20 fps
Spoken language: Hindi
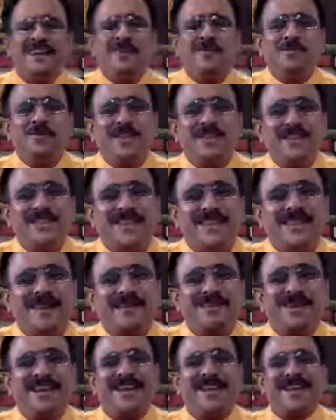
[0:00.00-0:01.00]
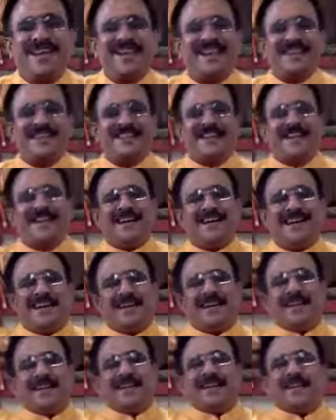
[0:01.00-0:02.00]
उनकी सेवा में लगा रहता
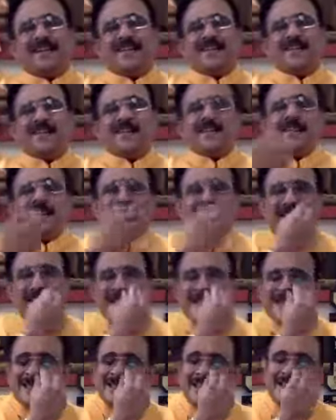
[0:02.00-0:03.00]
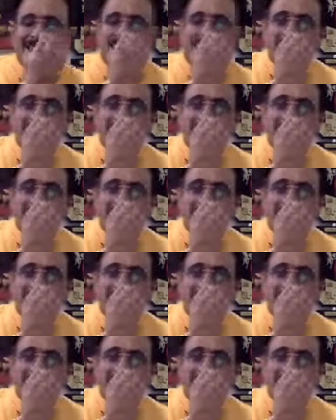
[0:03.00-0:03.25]
कीर्तन में लगा रहता